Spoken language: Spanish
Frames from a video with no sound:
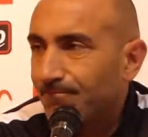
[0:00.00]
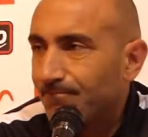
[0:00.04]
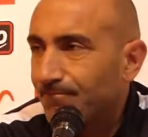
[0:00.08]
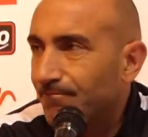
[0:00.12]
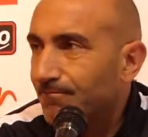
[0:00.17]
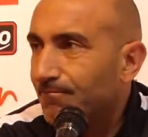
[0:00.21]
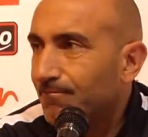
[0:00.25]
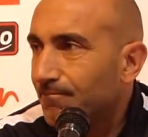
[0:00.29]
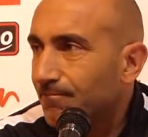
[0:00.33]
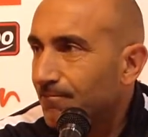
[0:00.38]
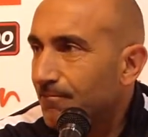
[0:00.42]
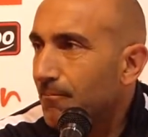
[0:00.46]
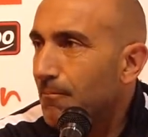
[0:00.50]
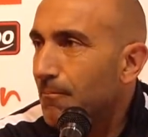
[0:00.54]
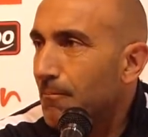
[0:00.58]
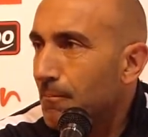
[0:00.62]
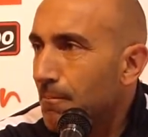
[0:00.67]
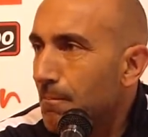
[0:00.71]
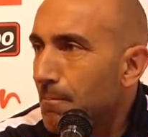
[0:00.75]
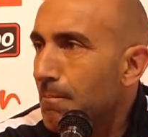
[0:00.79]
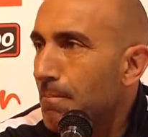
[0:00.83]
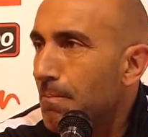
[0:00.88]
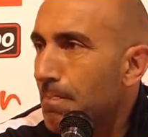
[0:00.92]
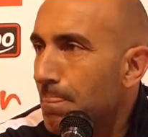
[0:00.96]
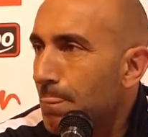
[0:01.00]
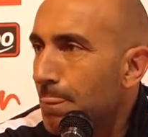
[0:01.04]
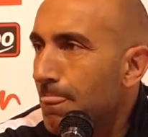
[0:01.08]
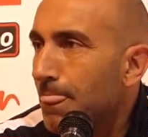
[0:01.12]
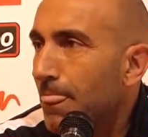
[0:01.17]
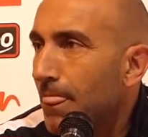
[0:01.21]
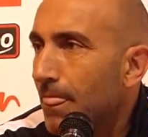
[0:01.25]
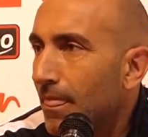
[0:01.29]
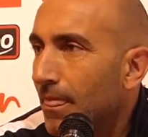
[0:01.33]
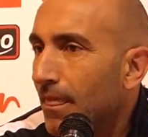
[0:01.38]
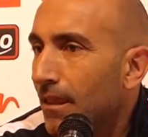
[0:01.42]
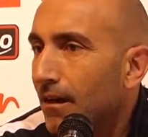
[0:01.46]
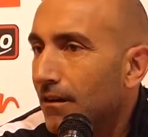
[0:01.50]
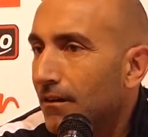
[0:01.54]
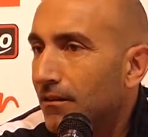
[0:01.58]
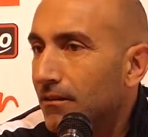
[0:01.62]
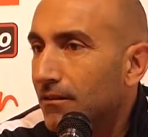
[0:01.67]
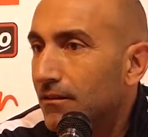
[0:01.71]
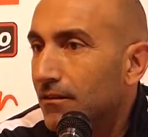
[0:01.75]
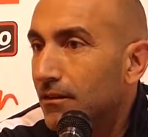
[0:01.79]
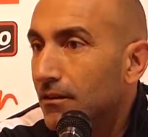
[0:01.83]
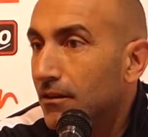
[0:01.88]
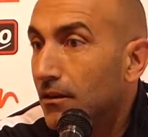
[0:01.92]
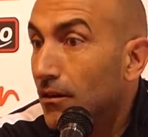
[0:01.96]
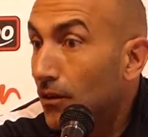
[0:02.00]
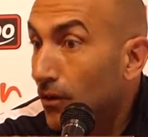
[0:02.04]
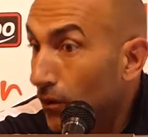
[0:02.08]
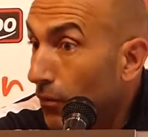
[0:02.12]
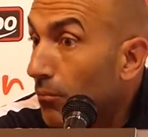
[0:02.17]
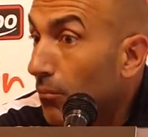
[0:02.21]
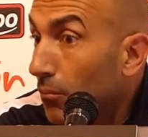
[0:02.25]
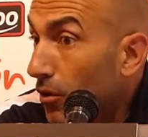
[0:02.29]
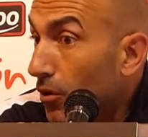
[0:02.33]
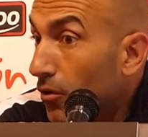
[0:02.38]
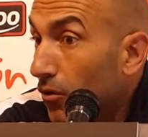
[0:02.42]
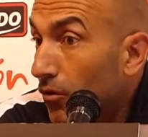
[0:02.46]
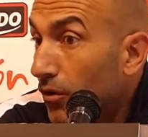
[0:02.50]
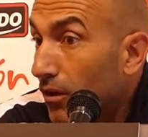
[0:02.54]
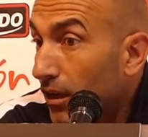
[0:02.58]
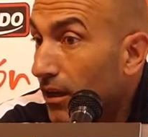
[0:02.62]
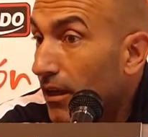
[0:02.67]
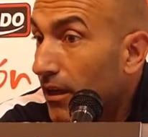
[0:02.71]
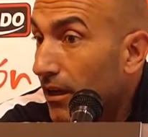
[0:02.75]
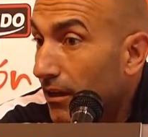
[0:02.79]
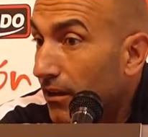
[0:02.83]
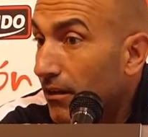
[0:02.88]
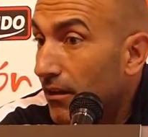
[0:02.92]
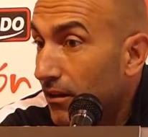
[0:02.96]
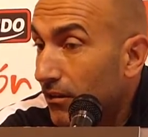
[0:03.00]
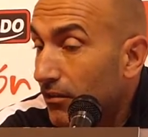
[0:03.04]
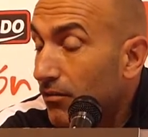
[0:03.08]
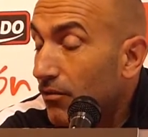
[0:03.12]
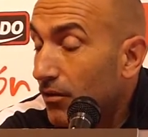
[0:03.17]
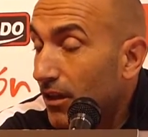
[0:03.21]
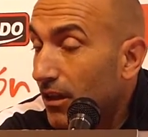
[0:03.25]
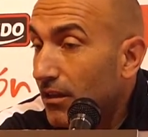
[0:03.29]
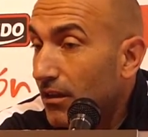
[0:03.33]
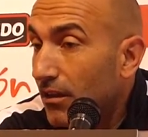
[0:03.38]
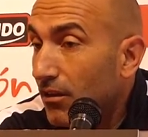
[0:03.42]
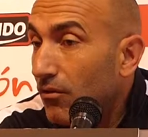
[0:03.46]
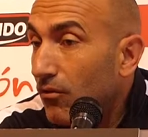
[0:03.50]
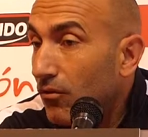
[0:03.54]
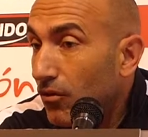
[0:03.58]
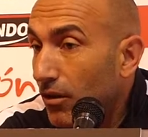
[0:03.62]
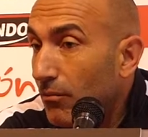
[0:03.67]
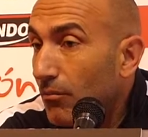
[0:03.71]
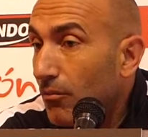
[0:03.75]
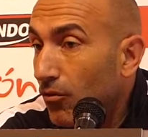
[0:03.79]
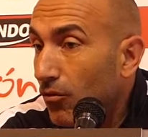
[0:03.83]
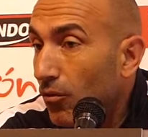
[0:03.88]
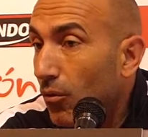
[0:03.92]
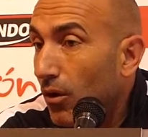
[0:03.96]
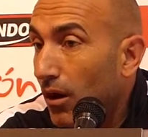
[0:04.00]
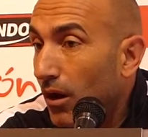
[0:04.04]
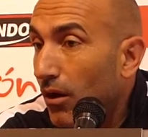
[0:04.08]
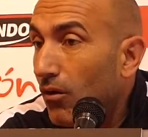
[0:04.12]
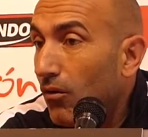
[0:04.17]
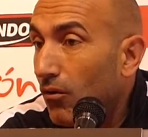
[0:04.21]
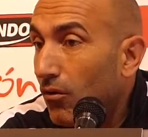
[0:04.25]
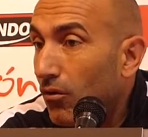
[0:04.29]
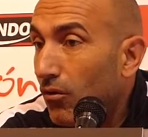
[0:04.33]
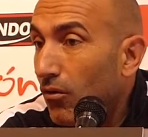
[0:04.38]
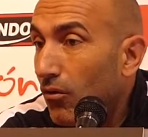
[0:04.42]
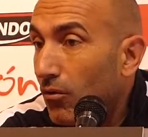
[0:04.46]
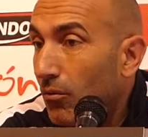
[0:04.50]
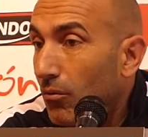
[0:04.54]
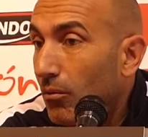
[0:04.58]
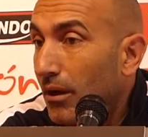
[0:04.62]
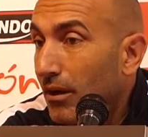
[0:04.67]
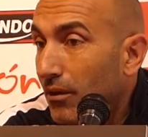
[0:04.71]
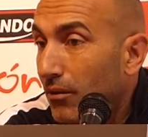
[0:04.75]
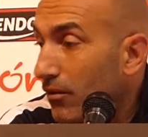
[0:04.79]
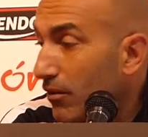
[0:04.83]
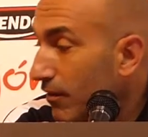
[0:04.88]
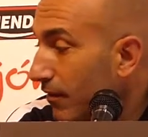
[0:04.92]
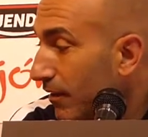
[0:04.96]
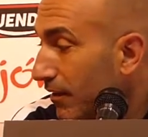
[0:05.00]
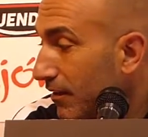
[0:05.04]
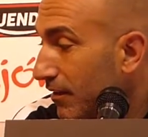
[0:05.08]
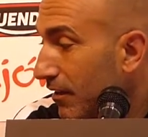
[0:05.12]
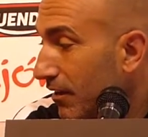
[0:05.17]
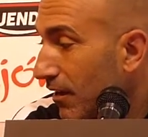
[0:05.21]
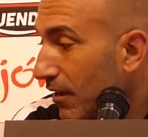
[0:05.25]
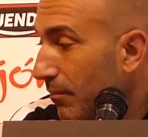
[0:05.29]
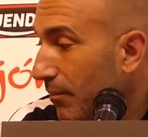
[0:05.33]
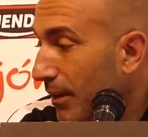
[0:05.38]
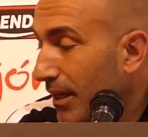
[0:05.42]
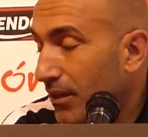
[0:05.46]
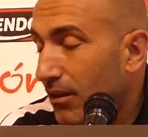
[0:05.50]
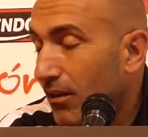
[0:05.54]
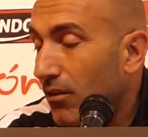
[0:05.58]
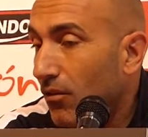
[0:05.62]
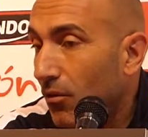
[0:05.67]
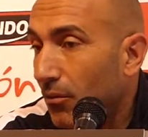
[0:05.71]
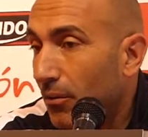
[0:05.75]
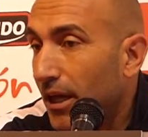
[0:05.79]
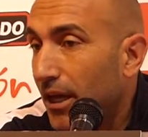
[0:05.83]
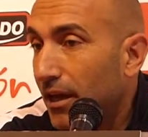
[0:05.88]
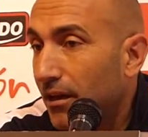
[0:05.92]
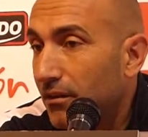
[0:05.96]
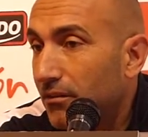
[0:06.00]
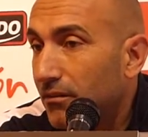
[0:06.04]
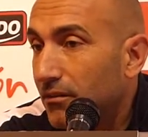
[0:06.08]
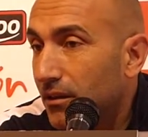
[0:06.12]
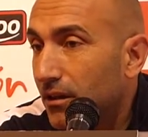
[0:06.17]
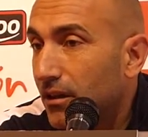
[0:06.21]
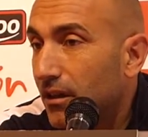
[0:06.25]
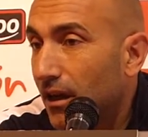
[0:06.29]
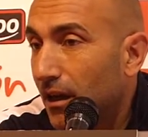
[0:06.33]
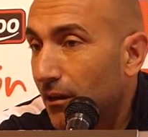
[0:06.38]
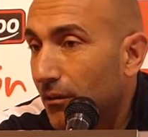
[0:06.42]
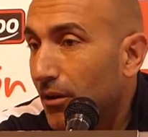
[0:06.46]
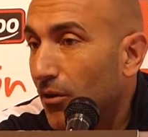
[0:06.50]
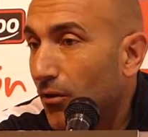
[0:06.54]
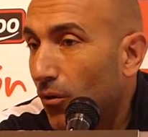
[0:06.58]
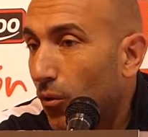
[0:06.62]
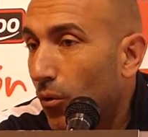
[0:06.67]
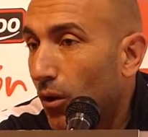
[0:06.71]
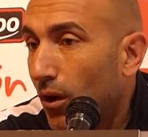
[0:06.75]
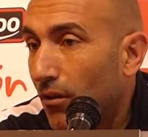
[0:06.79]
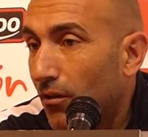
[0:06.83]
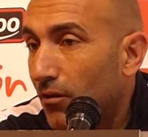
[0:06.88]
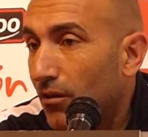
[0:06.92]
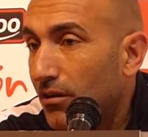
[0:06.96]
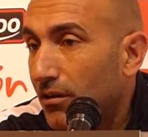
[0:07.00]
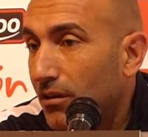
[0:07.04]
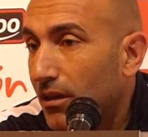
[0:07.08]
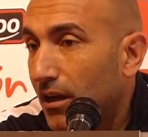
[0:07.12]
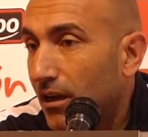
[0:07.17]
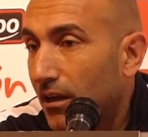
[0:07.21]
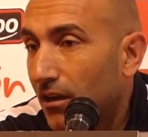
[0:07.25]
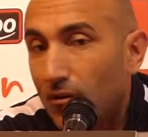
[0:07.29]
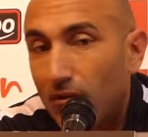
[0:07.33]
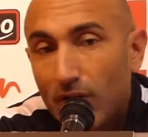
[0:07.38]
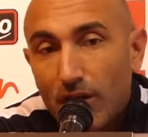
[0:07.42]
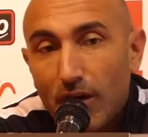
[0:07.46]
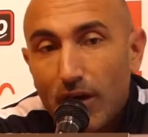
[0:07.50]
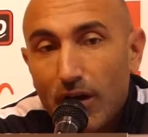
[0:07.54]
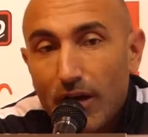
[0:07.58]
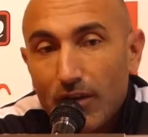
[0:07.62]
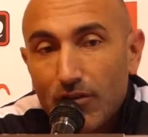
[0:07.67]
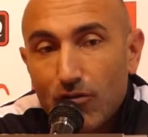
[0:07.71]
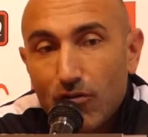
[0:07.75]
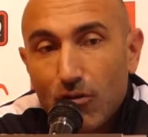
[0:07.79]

Pues, lo positivo? Bueno, que, eso ya te digo, que hemos jugado varias fases del partido bien y que ha habido jugadores que creo que...